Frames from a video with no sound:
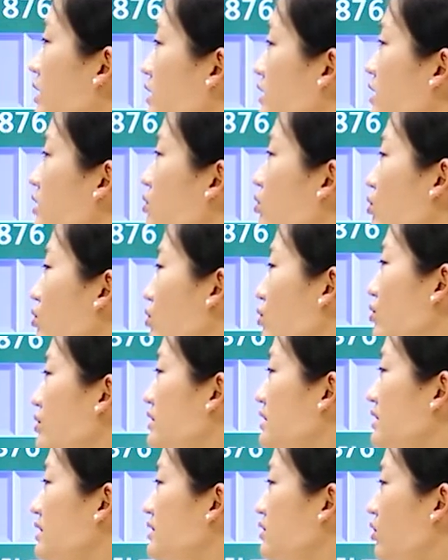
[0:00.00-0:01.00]
근데
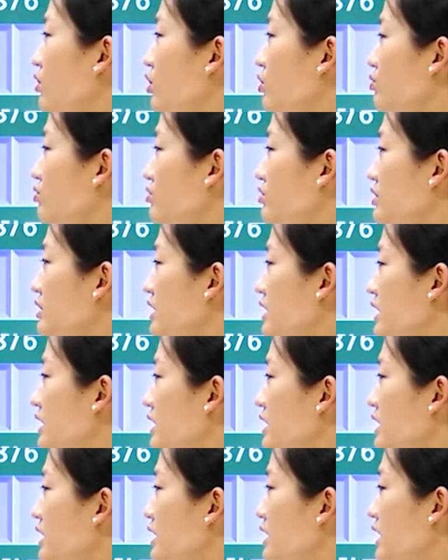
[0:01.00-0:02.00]
요거는
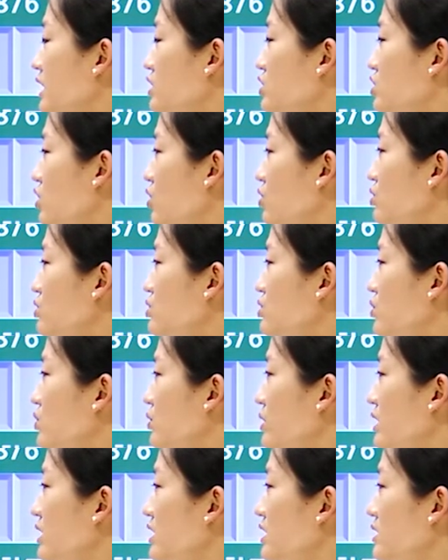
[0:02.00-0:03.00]
여러분들이 이게
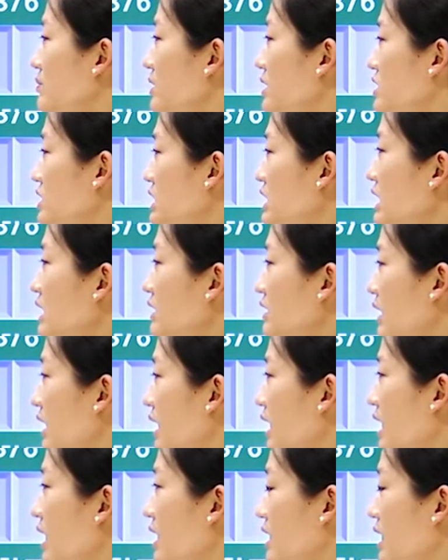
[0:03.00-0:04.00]
정조 임금의
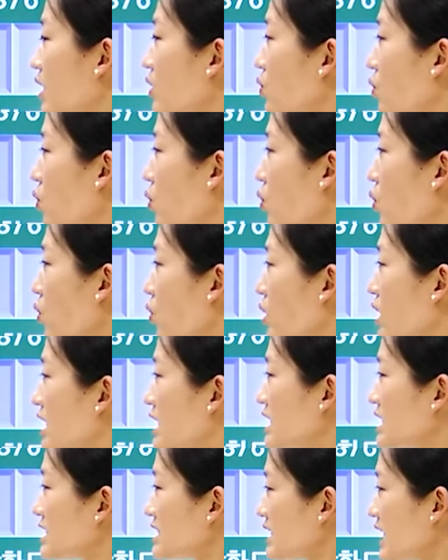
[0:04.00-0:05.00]
시기다라고
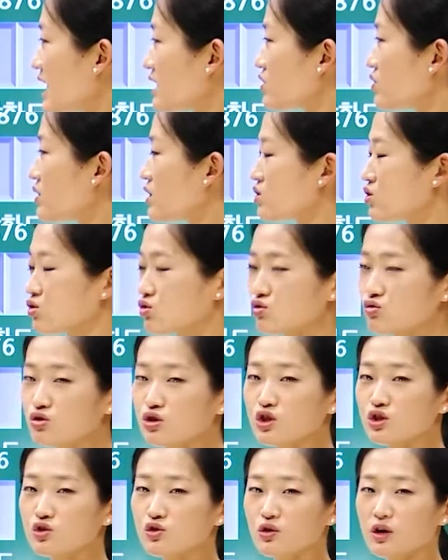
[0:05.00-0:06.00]
사전에 저
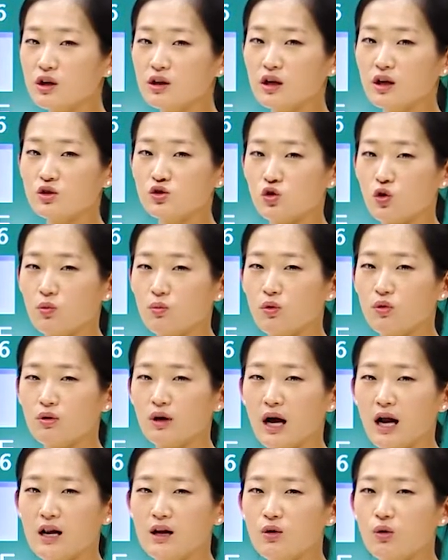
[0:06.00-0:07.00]
윤지충에 대한 정보를
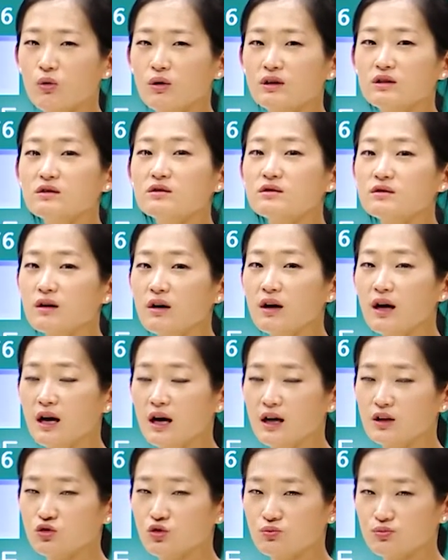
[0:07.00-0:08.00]
알고
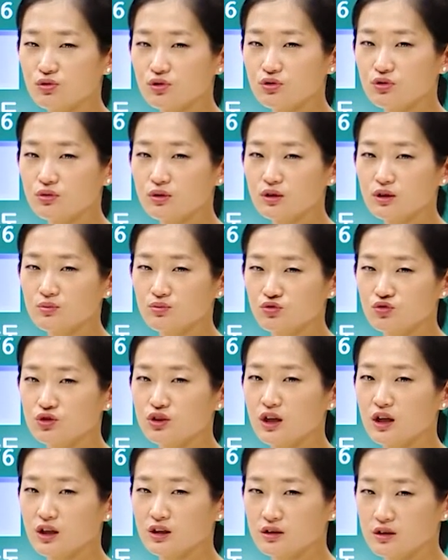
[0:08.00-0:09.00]
있어야 좀 풀 수 있는
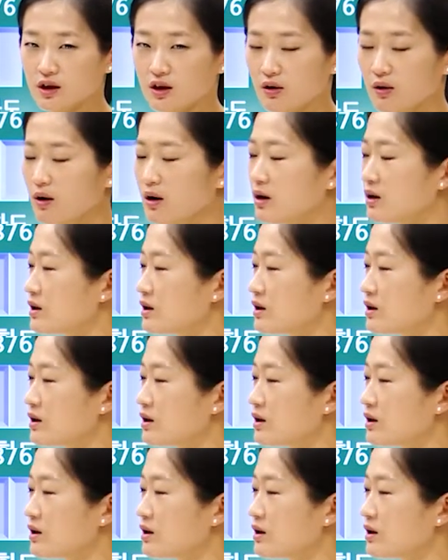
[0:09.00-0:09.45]
문제이기는 해요.